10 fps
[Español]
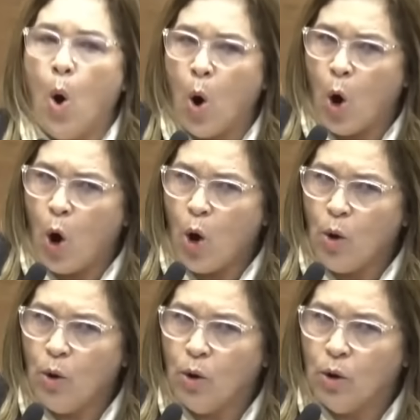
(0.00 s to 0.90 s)

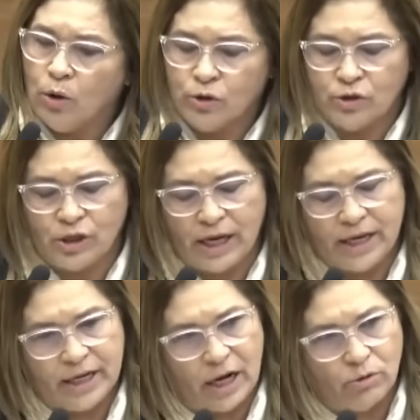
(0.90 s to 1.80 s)
o
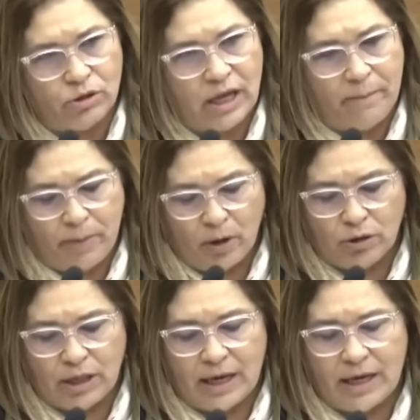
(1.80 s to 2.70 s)
seguirá usted
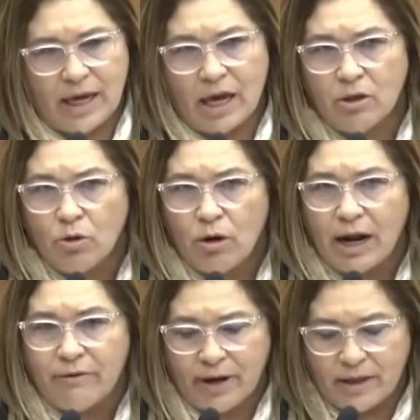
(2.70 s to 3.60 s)
protegiendo
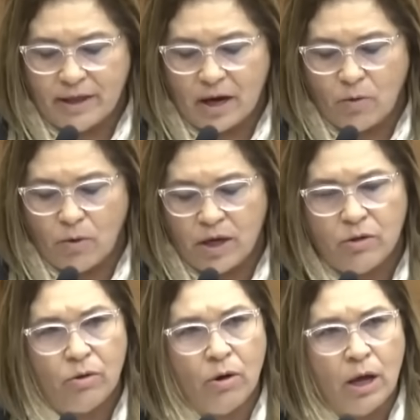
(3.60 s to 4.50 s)
la red de
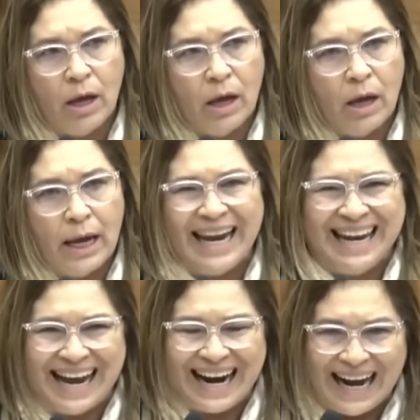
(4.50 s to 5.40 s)
cuido
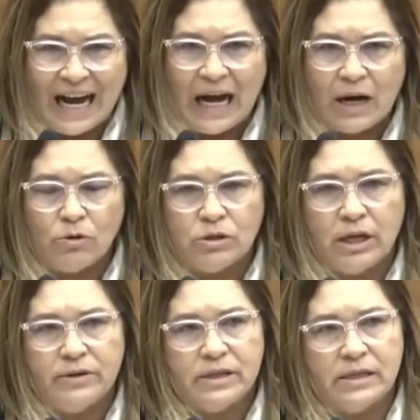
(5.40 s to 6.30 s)
en la caja
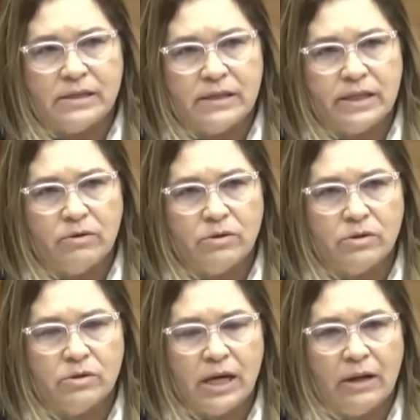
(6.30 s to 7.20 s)
costarricense del
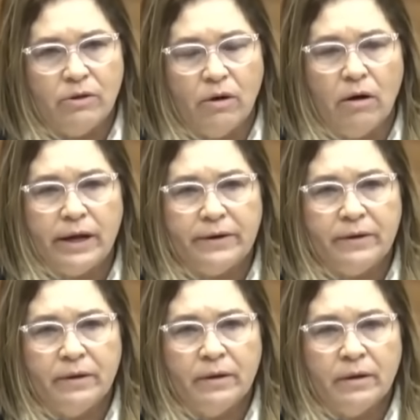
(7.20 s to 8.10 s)
Seguro Social. Don
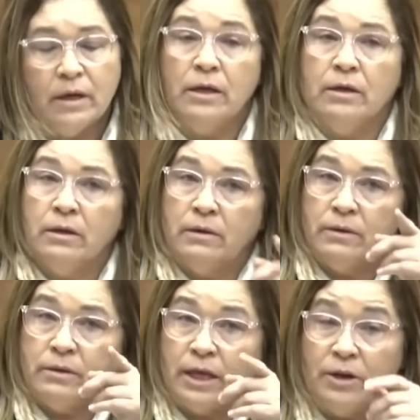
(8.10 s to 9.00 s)
Olger,
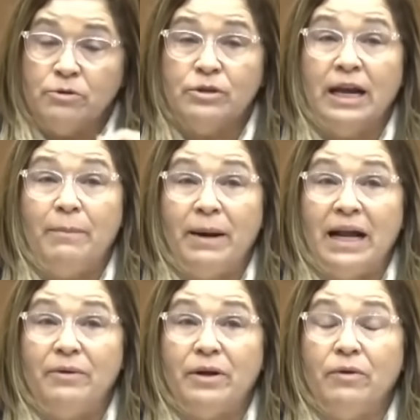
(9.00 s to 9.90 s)
tiene usted la
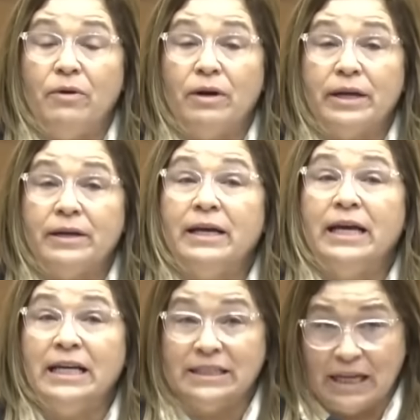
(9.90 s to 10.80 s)
palabra, don Olger
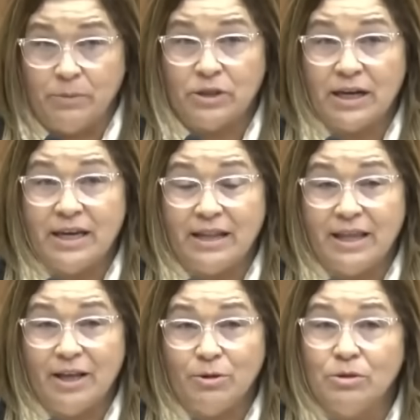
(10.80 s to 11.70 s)
estamos aquí
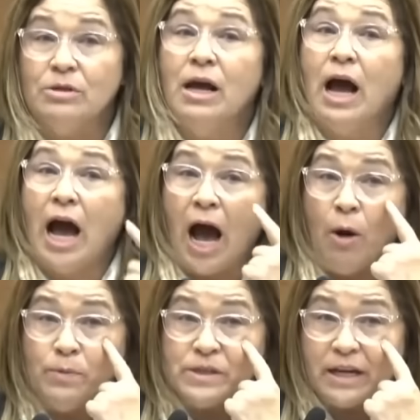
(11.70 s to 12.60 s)
atentos
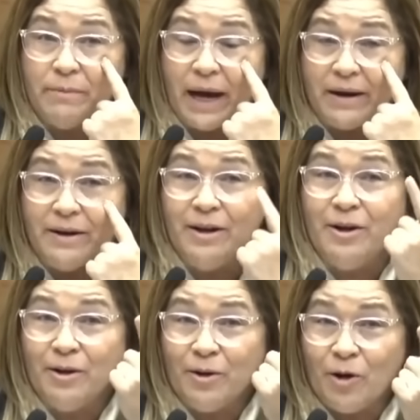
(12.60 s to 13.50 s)
a observar
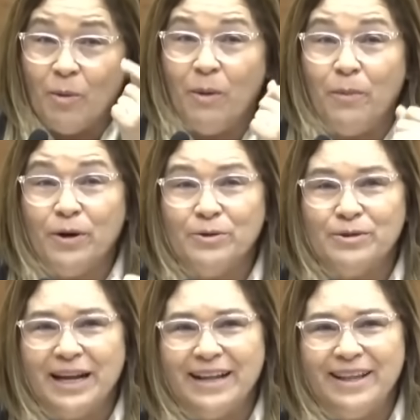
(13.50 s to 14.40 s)
cómo pone
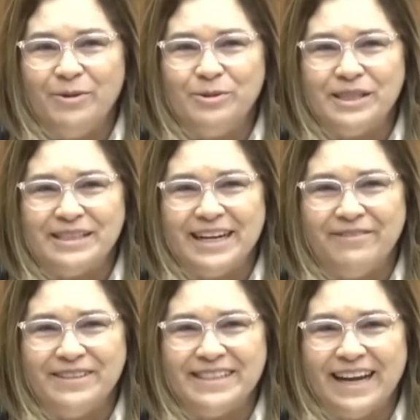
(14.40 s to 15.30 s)
usted las denuncias en
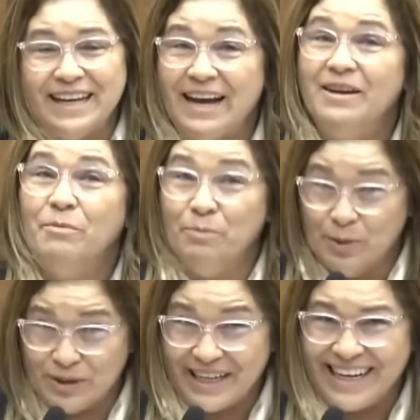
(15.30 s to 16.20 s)
la Fiscalía.
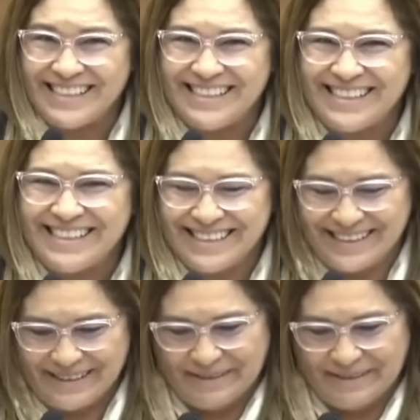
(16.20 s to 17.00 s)
Muchas gracias.